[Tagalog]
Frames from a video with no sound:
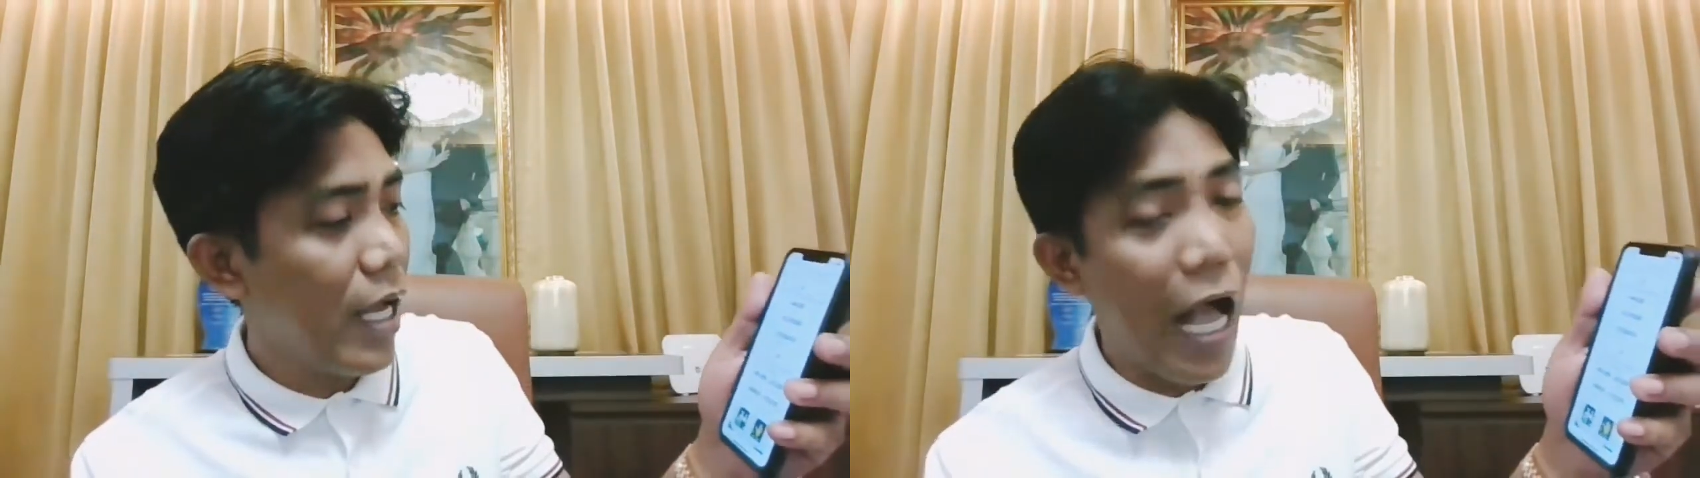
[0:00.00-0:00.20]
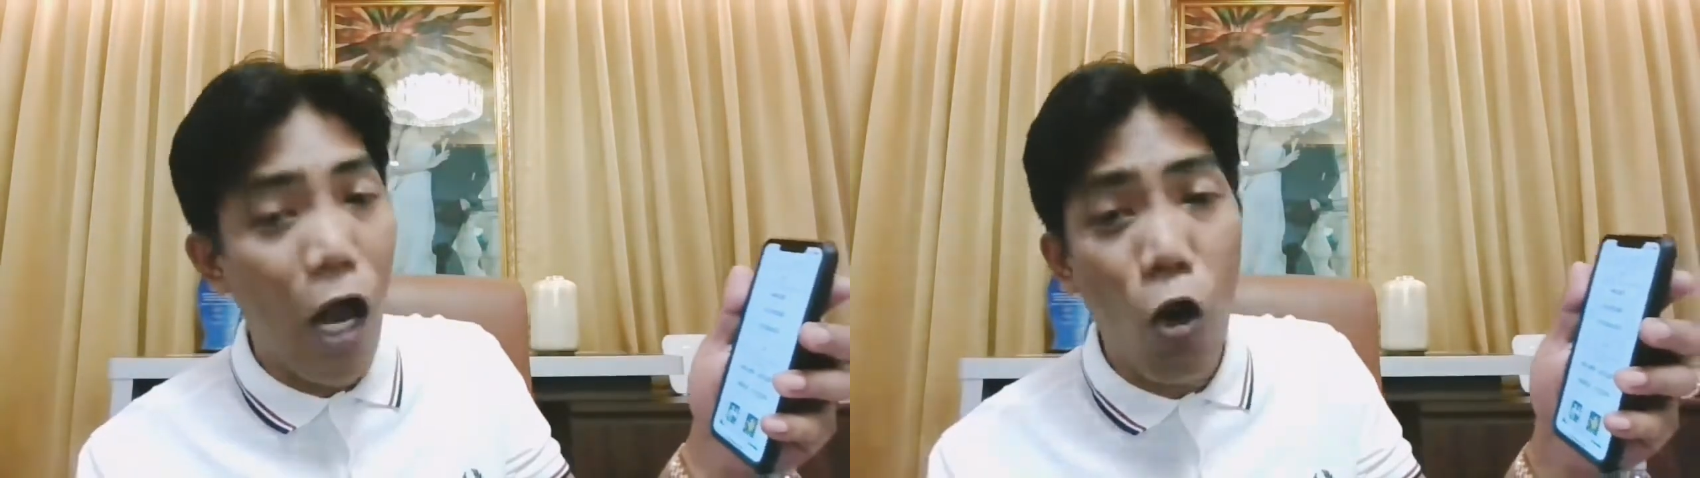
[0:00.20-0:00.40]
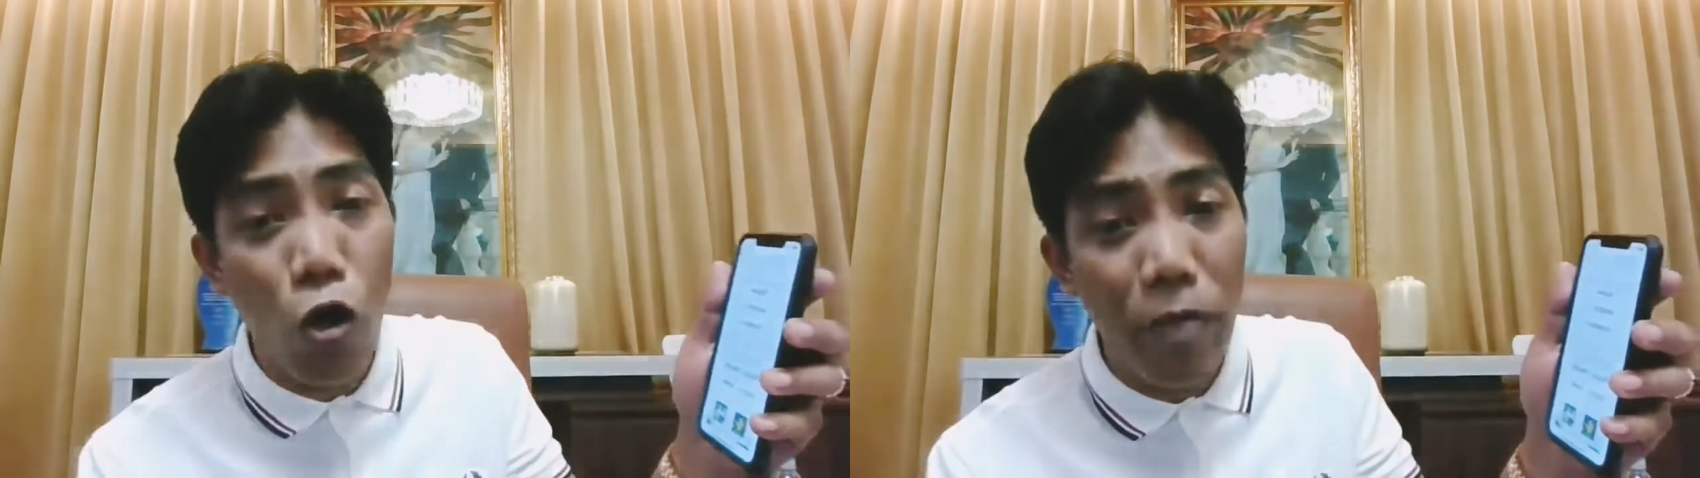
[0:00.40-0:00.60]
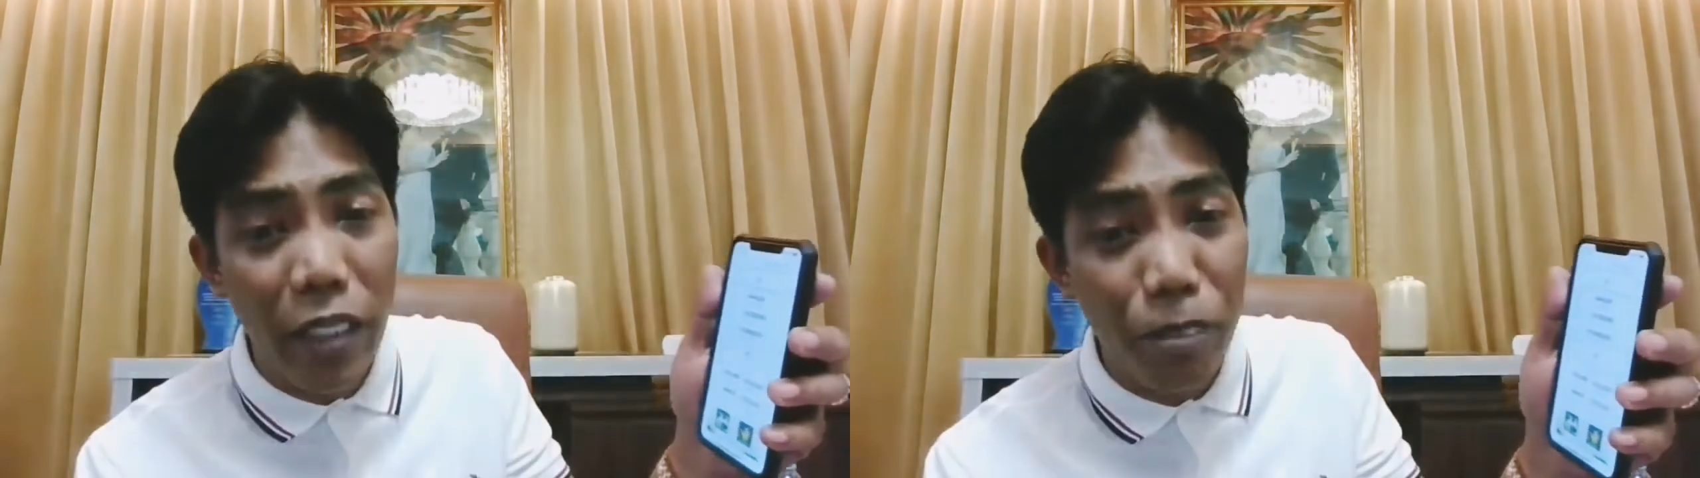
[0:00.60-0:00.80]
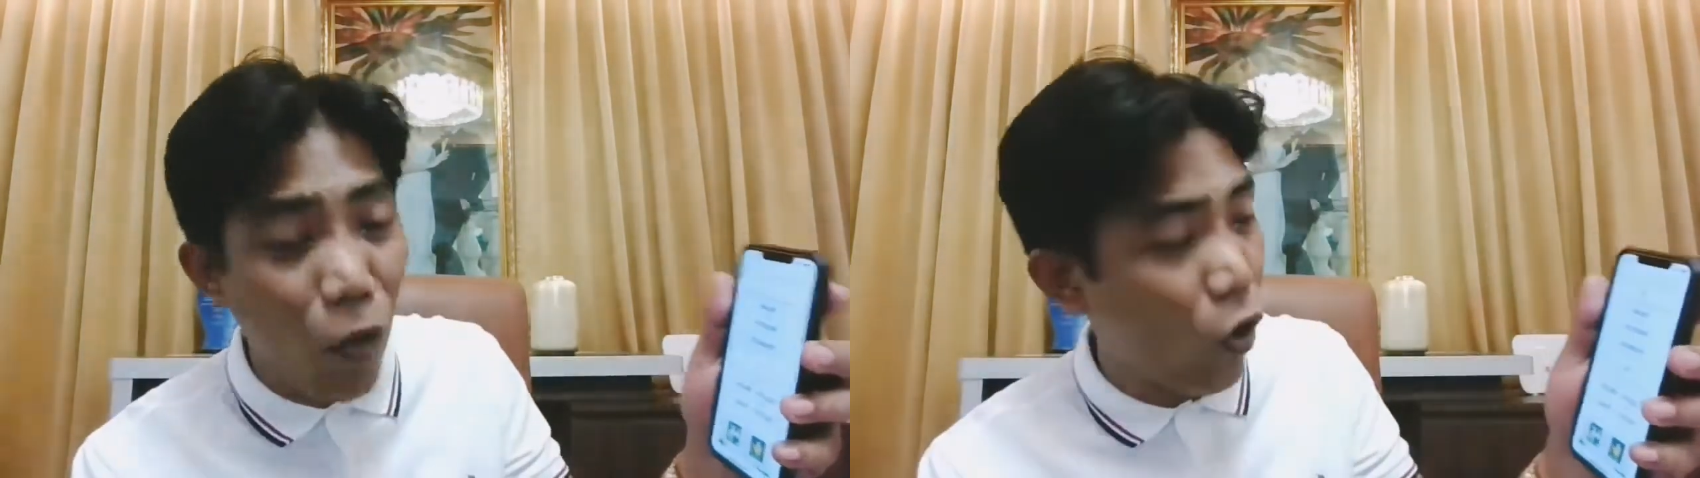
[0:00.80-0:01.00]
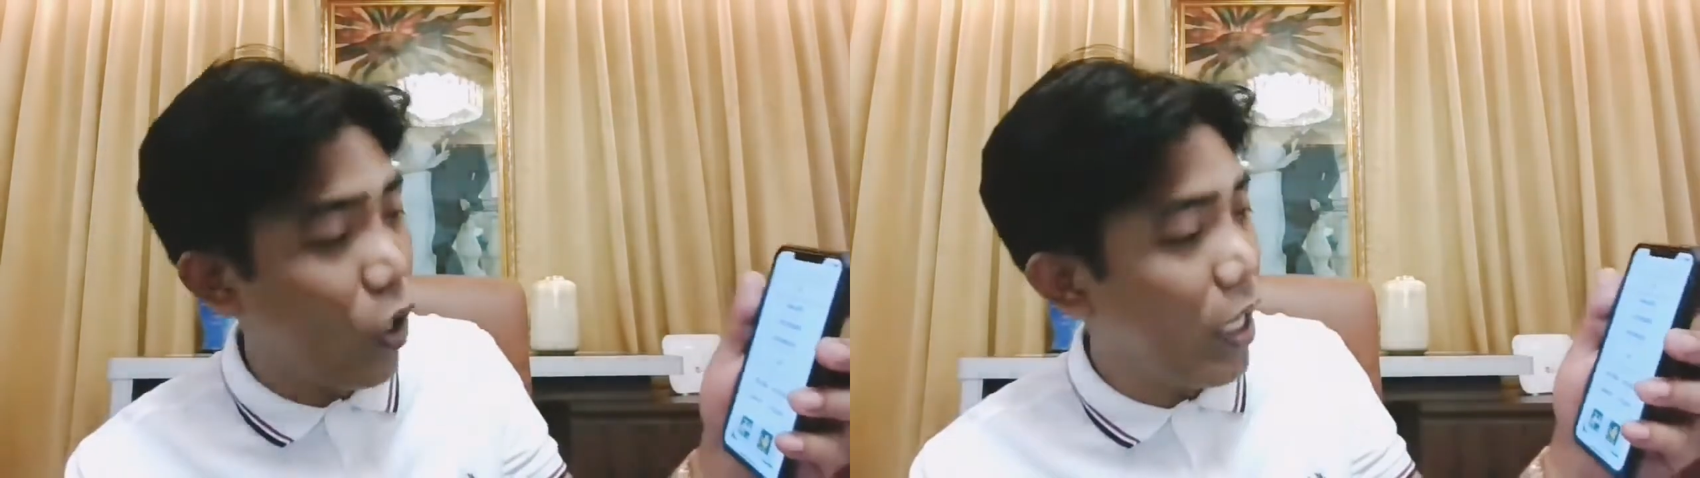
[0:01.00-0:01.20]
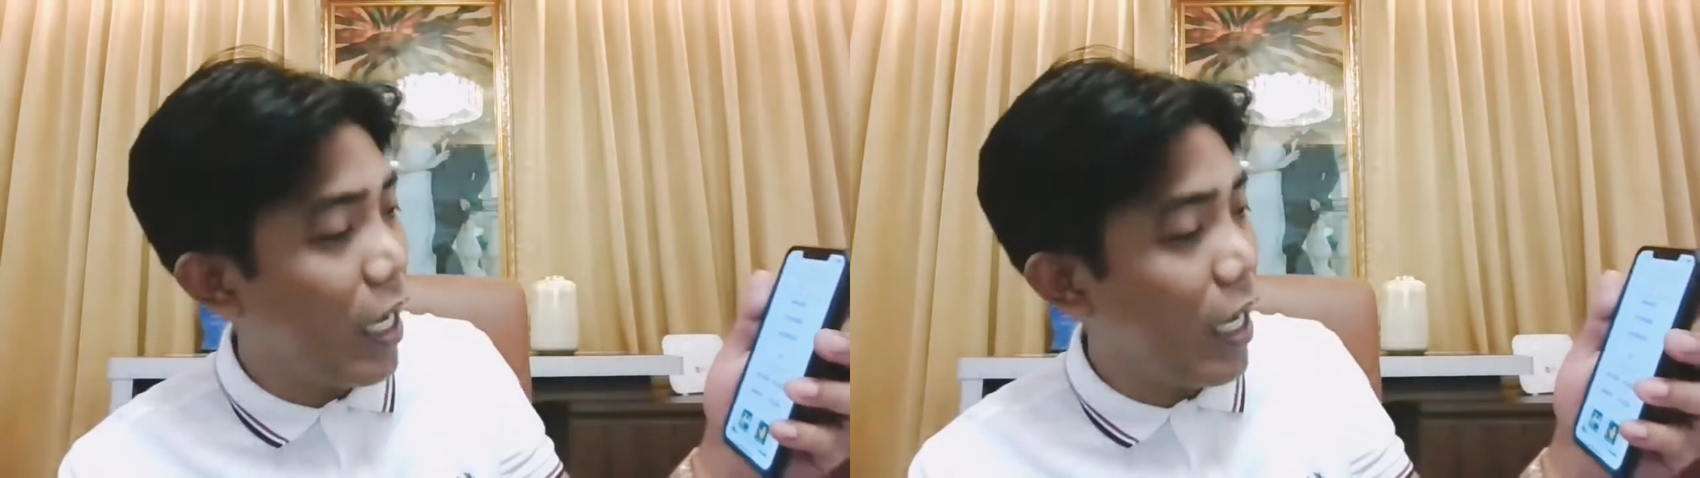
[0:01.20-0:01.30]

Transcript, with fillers: Ang comment po